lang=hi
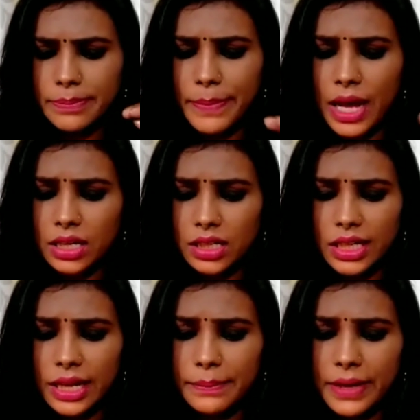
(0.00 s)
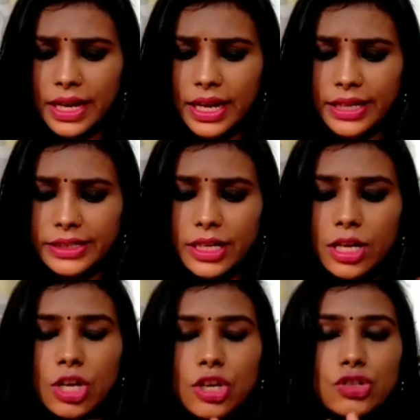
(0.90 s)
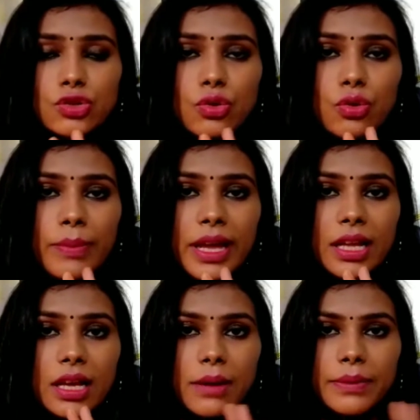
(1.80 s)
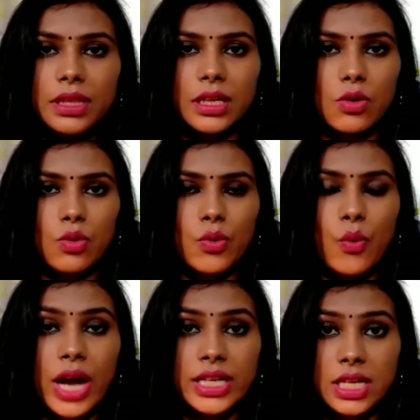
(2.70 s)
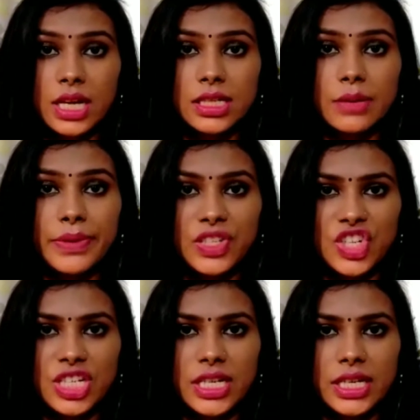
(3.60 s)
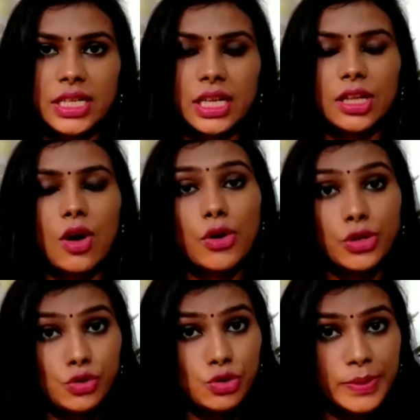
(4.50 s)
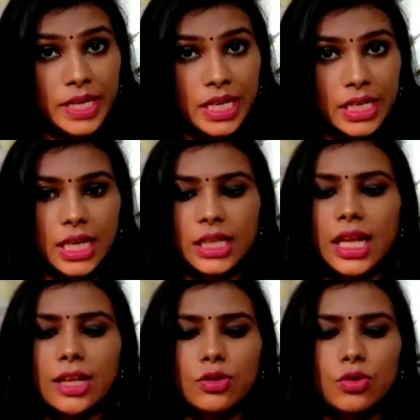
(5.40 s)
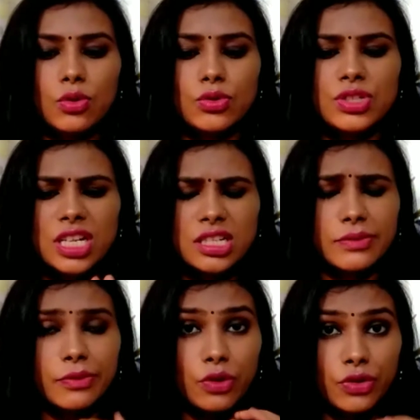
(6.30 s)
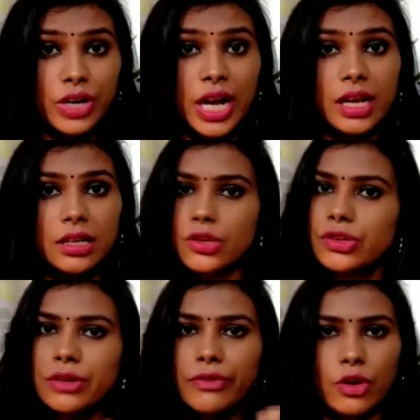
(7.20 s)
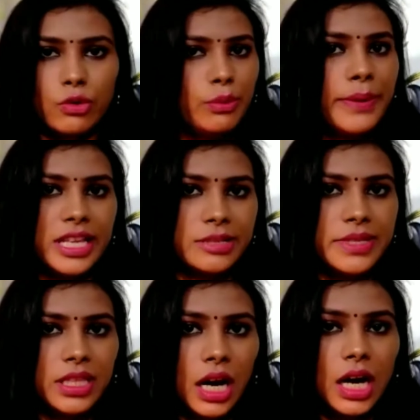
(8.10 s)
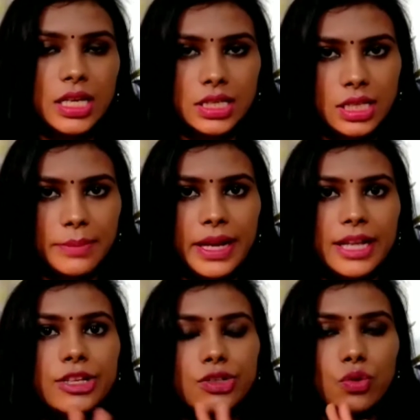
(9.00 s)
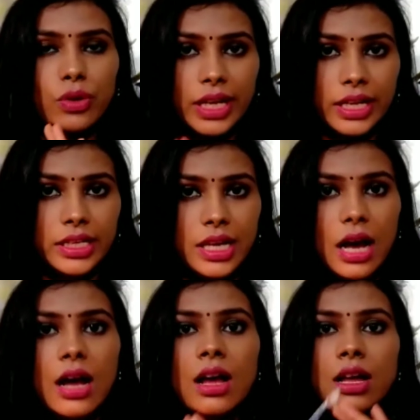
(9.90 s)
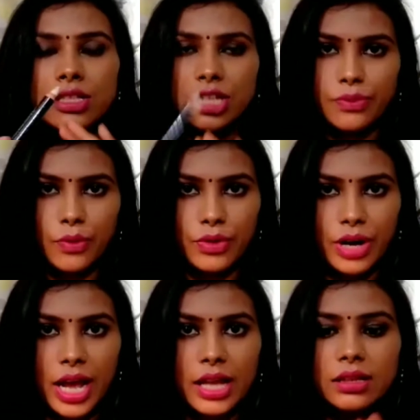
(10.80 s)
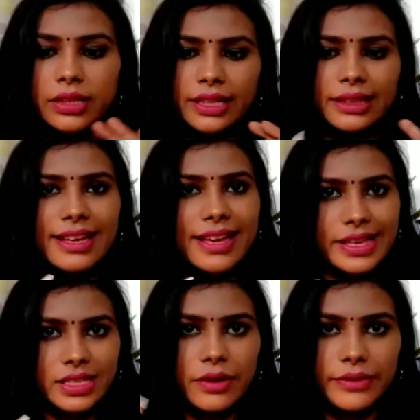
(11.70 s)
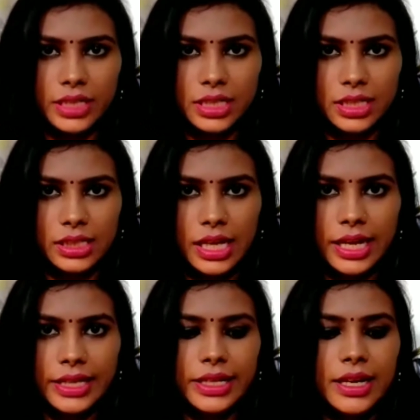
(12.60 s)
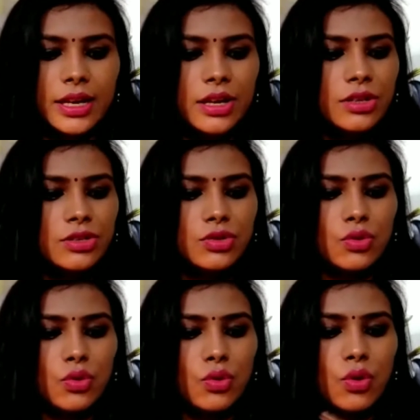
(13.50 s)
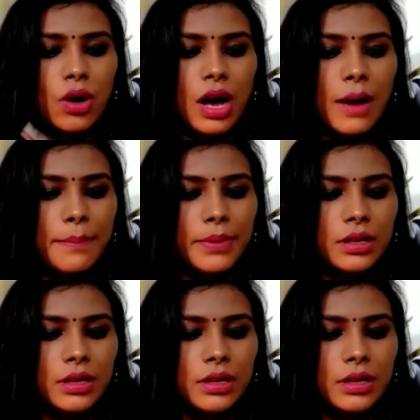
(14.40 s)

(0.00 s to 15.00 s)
स्पार्कल टाइप का है ये सो so, मैंने अभी तक कोई व्हाइट काजल परचेज नहीं किया था और यूज भी नहीं किया था तो जस्ट फॉर ट्रायल क्योंकि अफोर्डेबल प्राइस में था इसलिए मैंने इसको ले लिया जस्ट फॉर ट्रायल देखते हैं कैसा वर्क करता है ये सो so, आप